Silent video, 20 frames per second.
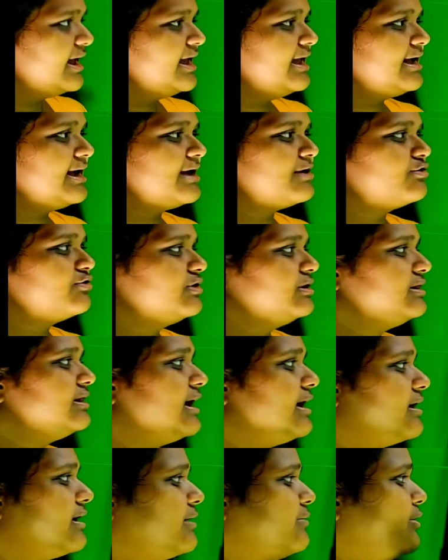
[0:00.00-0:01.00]
এই কারণে
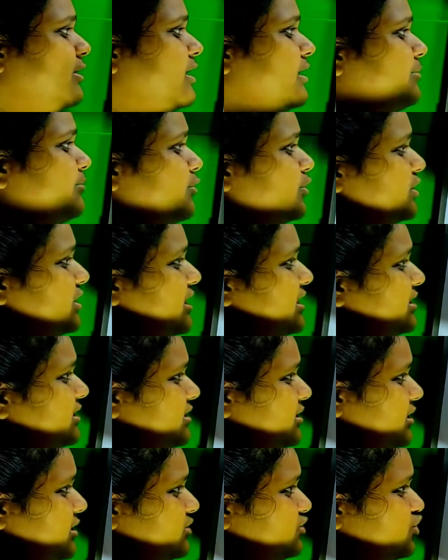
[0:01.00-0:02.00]
তাকে বলা হয়
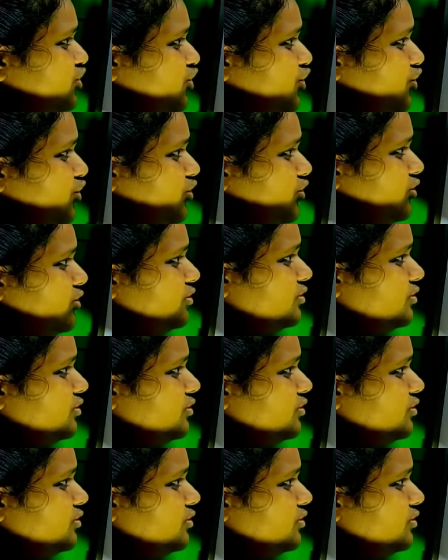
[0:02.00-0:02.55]
বোটানিক জনক